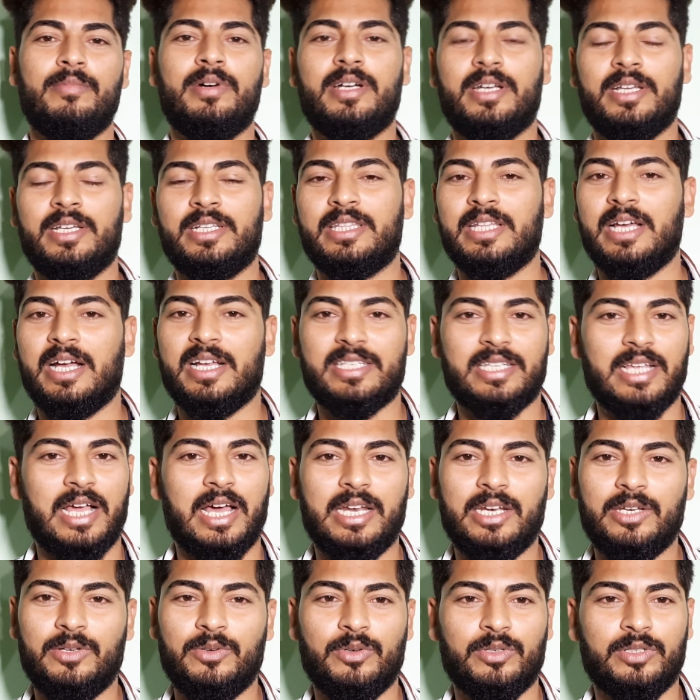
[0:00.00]
बट इतना
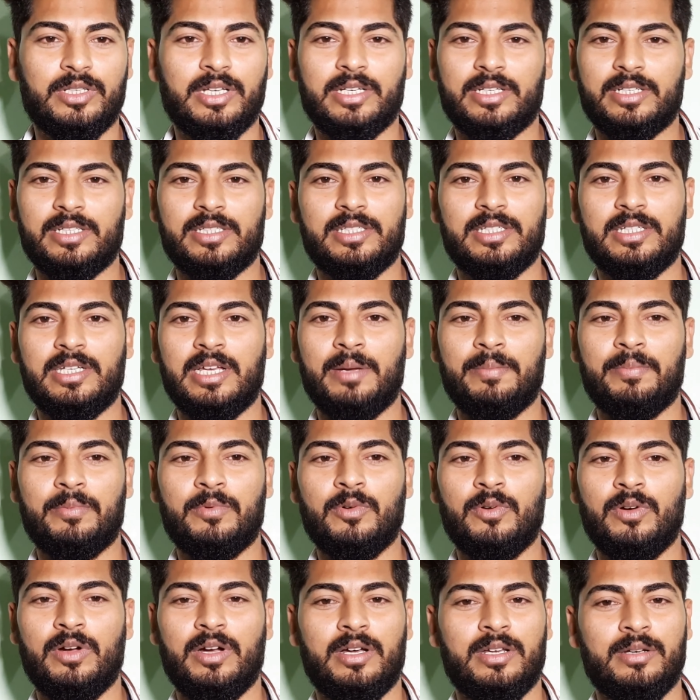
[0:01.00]
आसान नहीं होता किसी ऐप
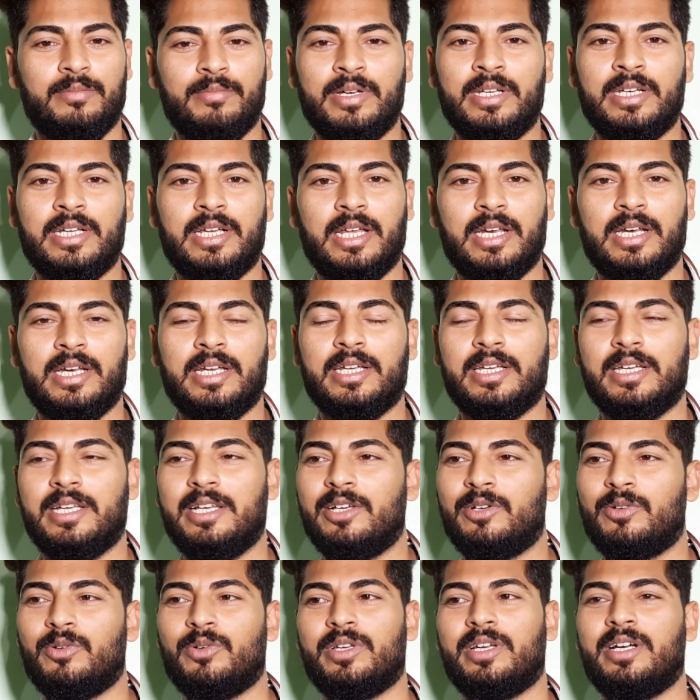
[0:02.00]
को अनबैन करने के
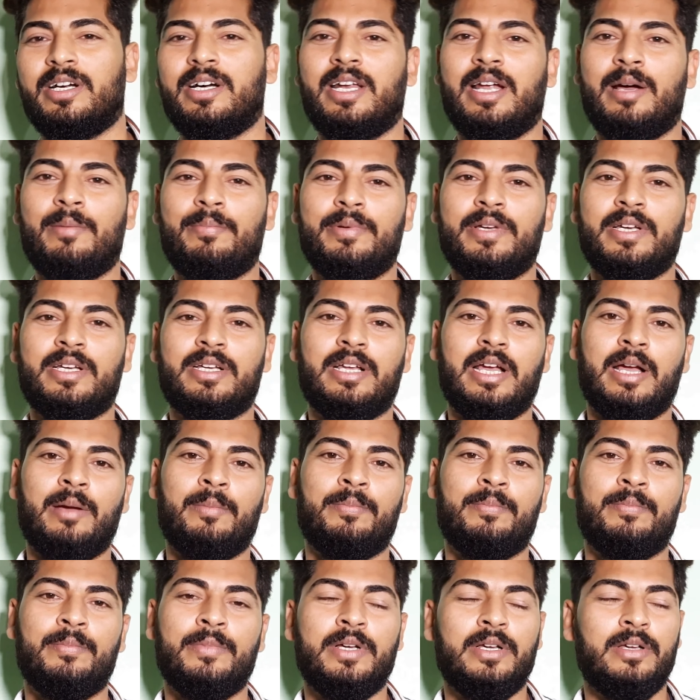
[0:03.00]
लिए क्योंकि अगर आप एक
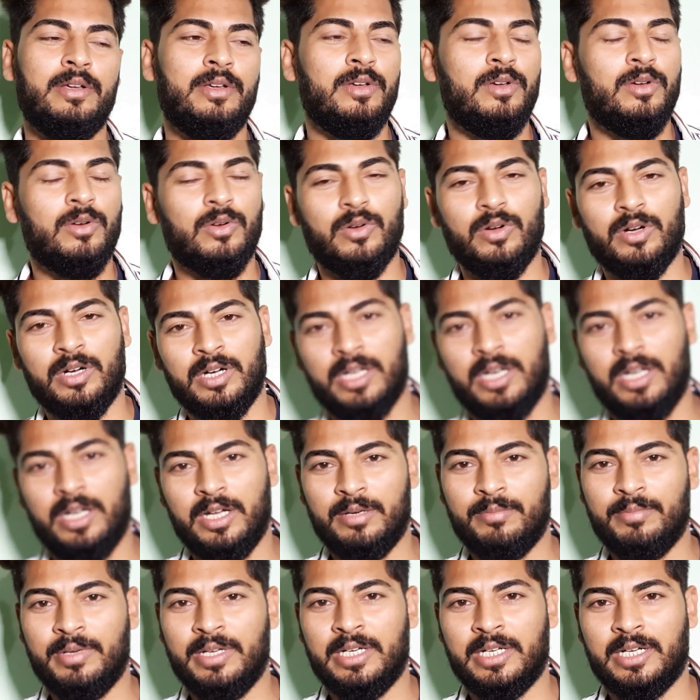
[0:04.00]
ऐप को अगर
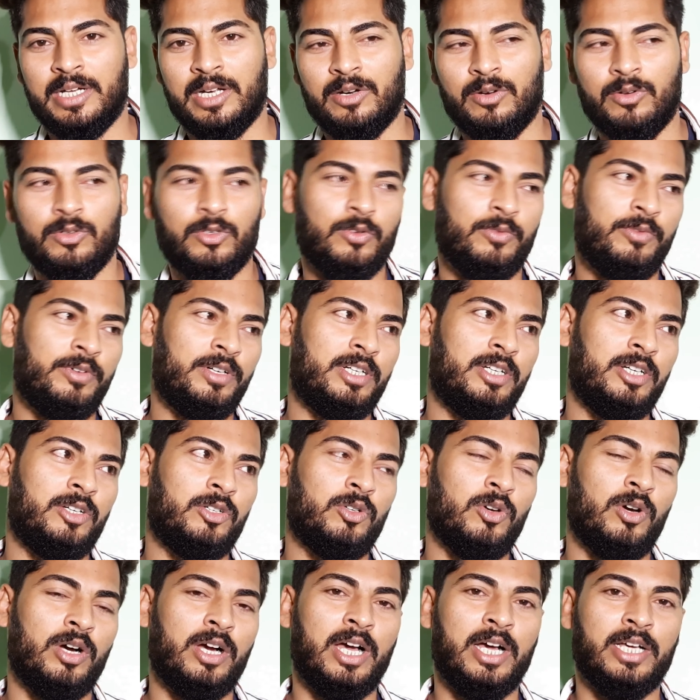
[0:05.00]
अनबैन कर रहे हो तो फिर
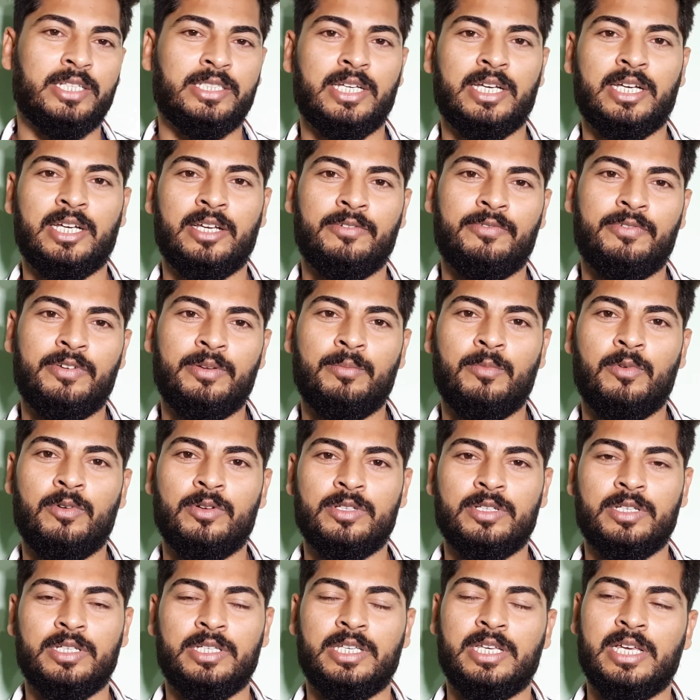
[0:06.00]
टिकटॉक आ जाएंगे
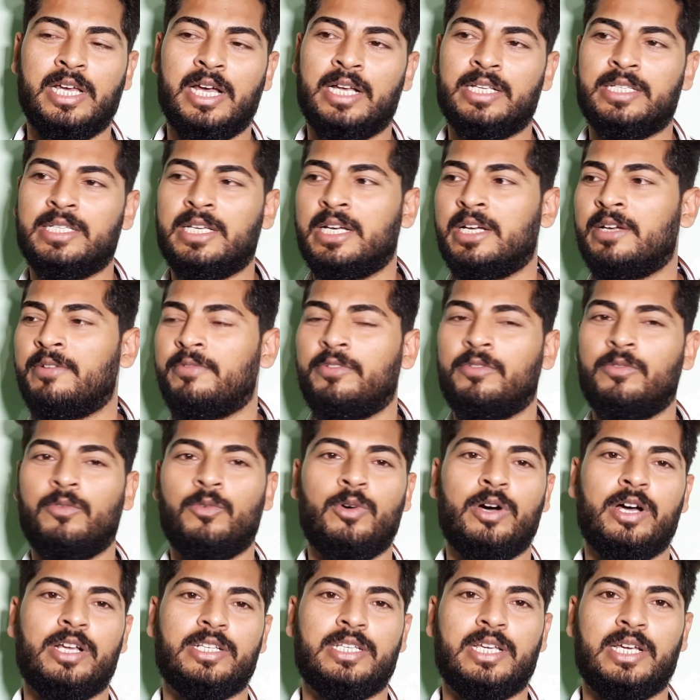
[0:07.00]
फिर ये आ जाएंगे फिर
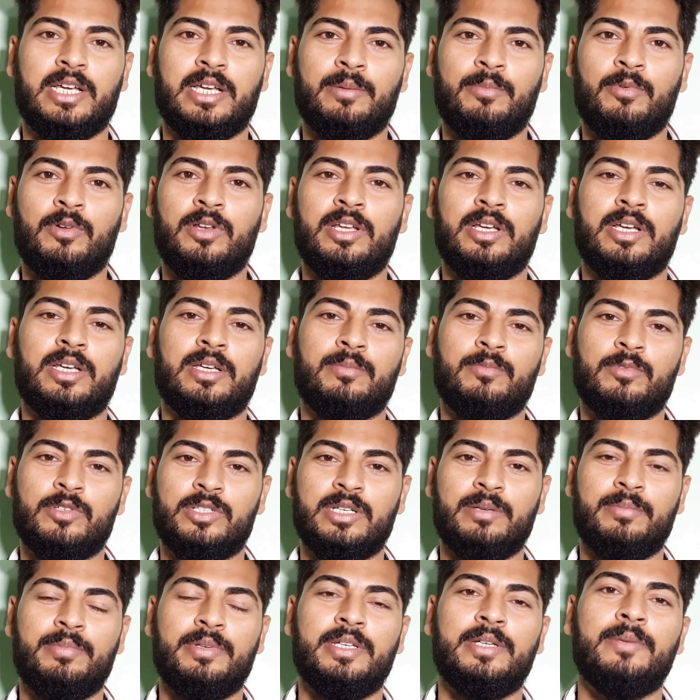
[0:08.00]
वो आ जाएंगे बोलेंगे
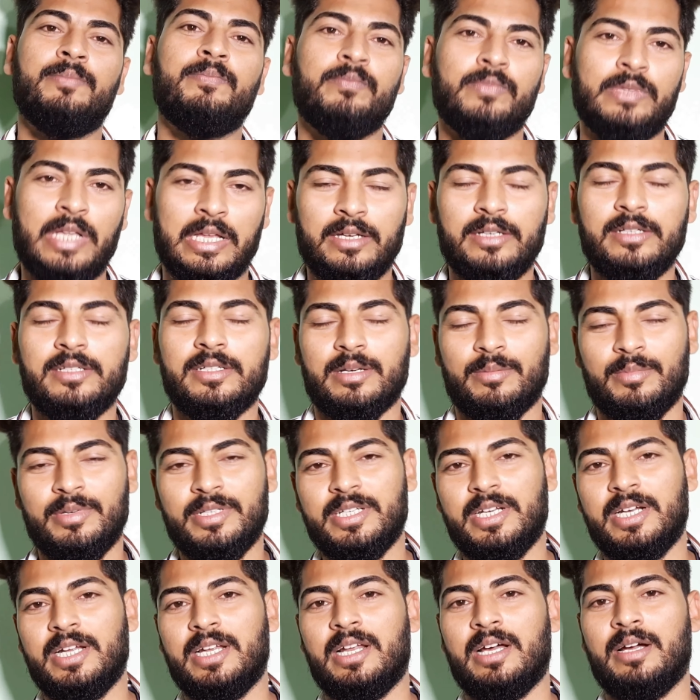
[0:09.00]
मुझे भी
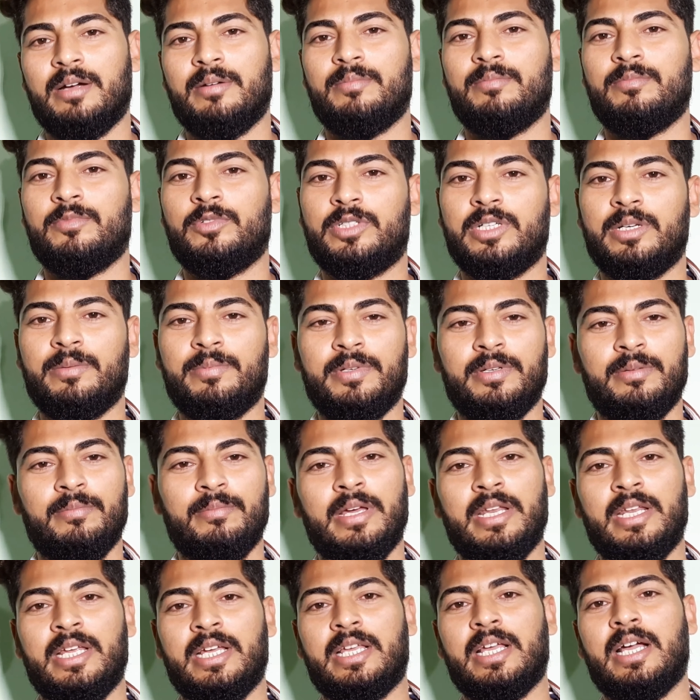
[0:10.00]
समझ रहे ना मुझे भी
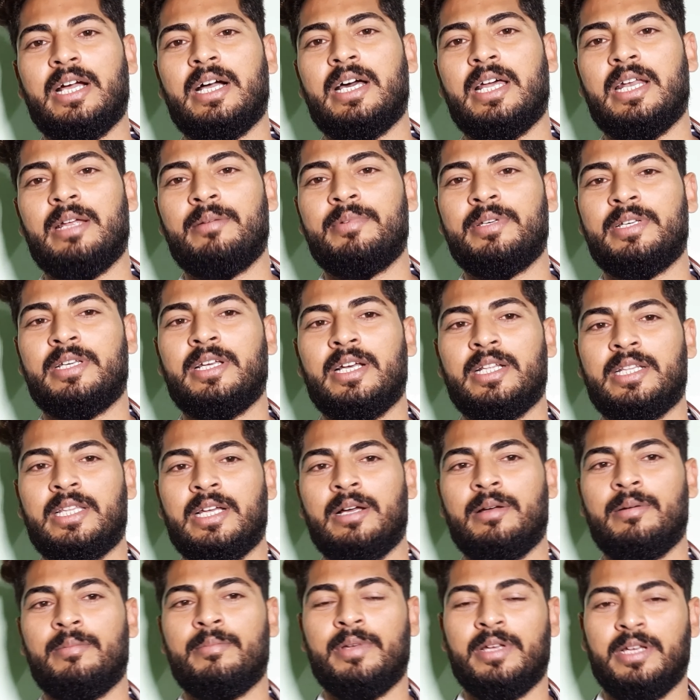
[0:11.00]
मैंने क्या खराबी किया
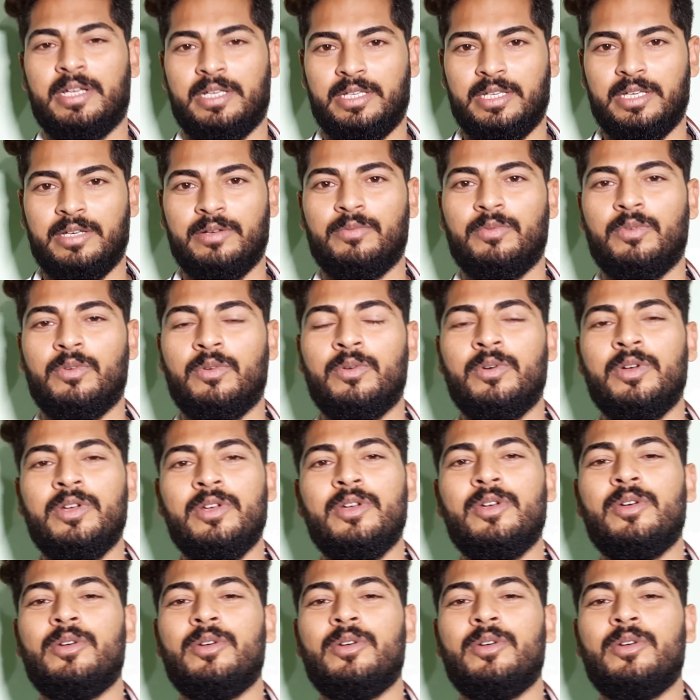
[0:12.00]
था मैं ये वो